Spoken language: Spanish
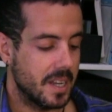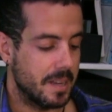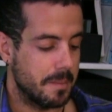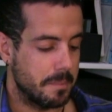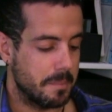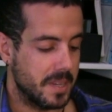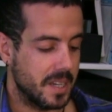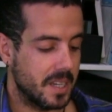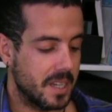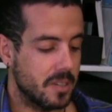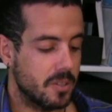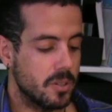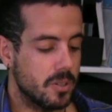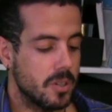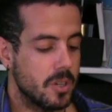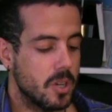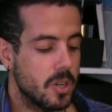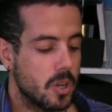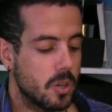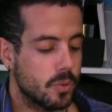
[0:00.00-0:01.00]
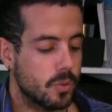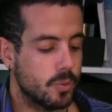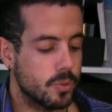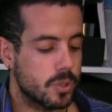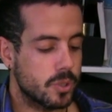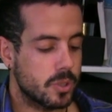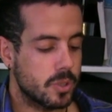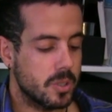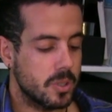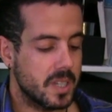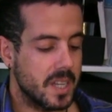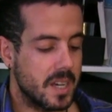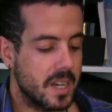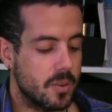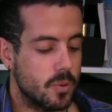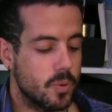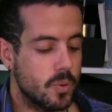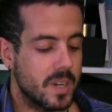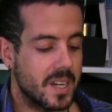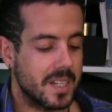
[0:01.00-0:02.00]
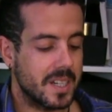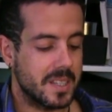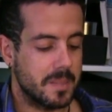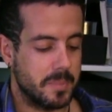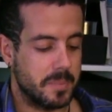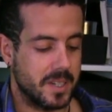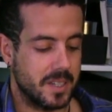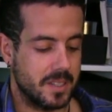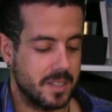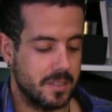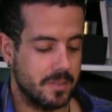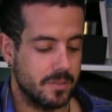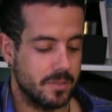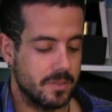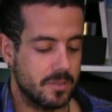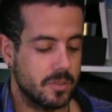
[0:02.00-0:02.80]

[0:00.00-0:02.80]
en México, custodia un arte perdido.